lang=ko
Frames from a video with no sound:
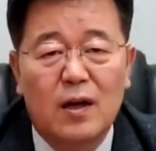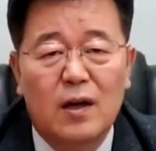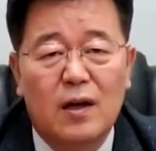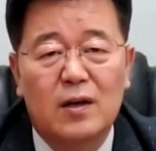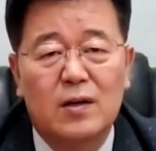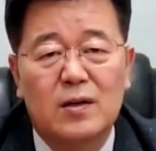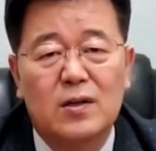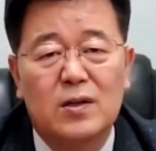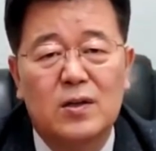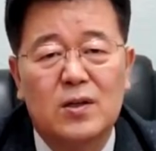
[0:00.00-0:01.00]
어,
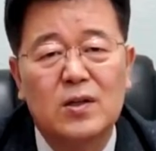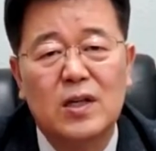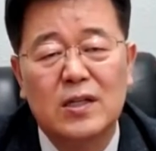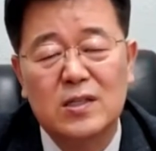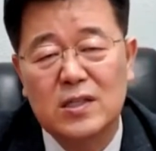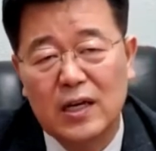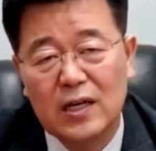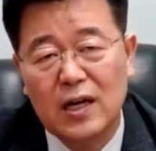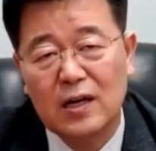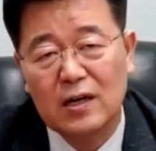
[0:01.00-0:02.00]
그렇게 해서
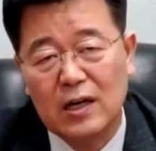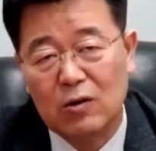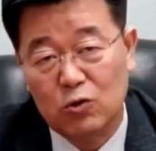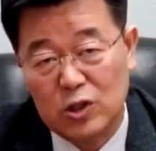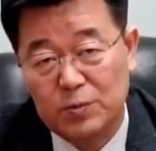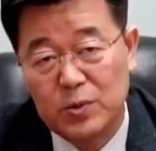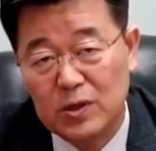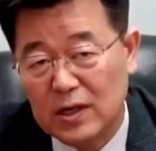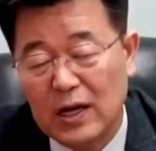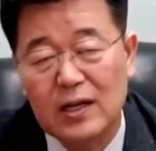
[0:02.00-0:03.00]
자기가 갖고 싶은
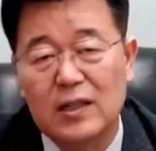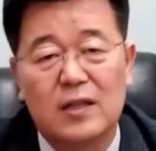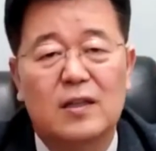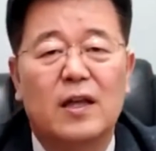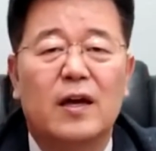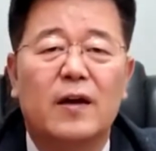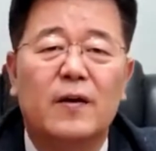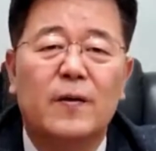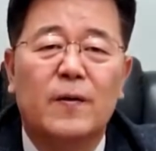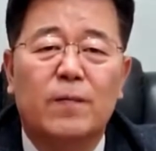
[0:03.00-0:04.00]
걸 갖게 되는데
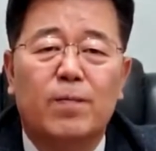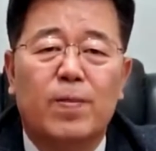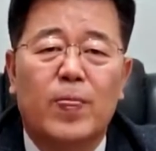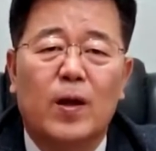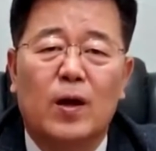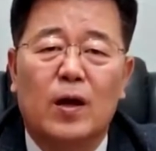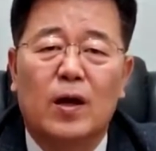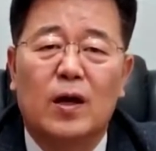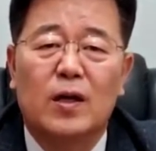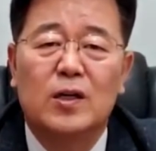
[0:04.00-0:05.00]

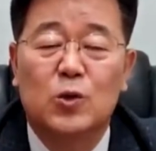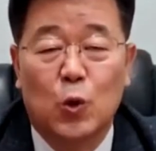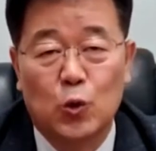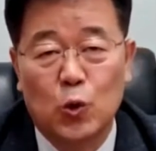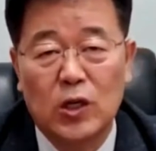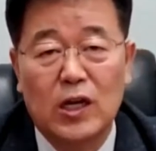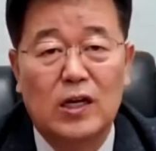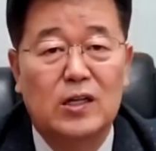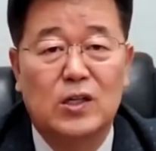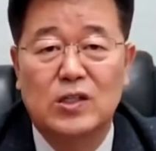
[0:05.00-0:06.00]
어, 그
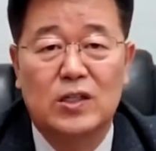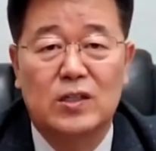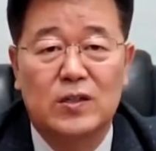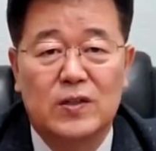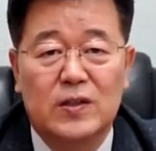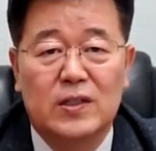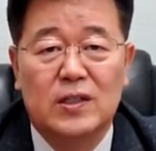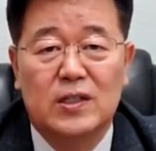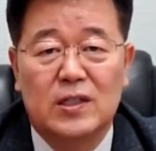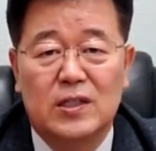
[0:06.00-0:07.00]
고돌이라는 것은
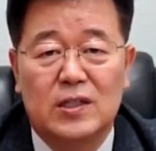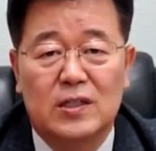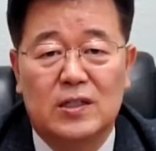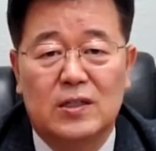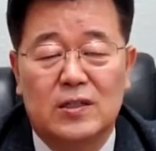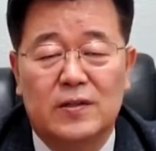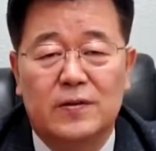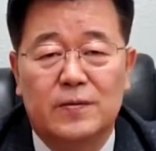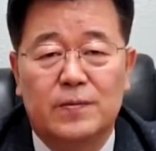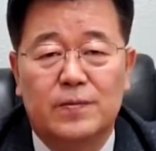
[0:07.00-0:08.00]
어,
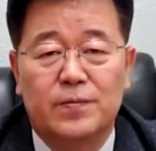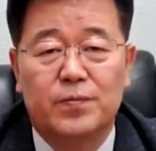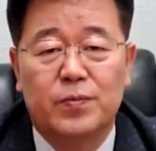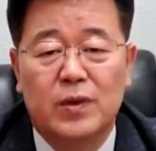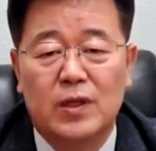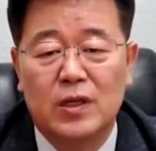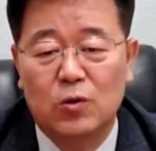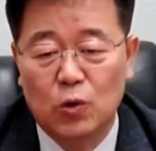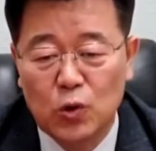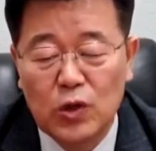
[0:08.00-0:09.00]
이
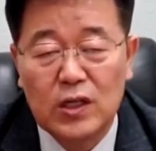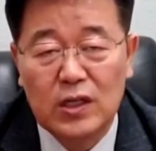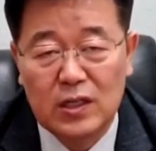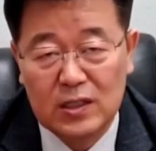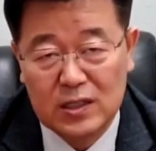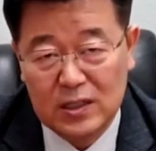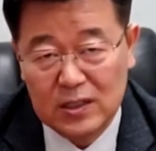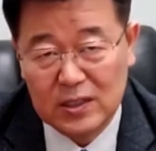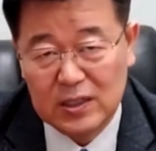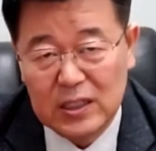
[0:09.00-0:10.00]
고돌이
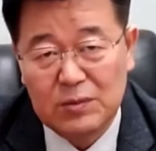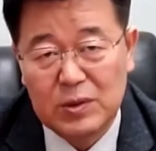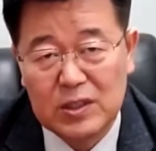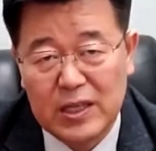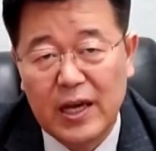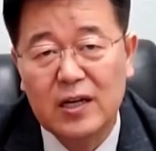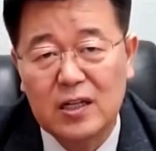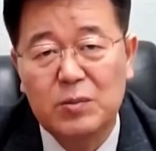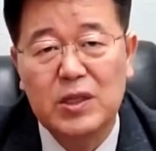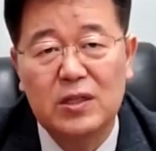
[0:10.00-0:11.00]
그 그림 이새
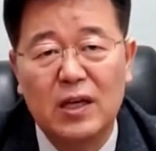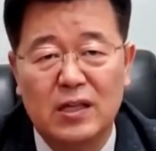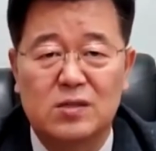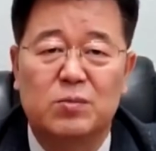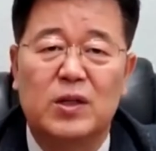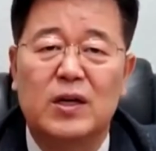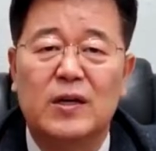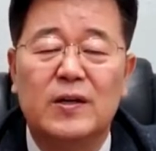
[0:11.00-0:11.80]
그림 이 있는 게 있습니다.